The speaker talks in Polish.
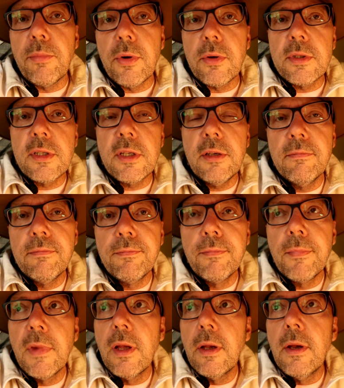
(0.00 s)
do Polski.
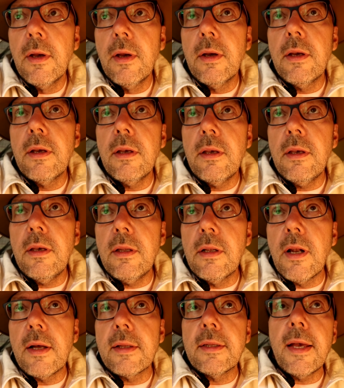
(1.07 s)
I
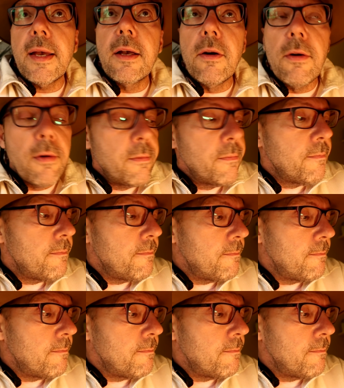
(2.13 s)
dlatego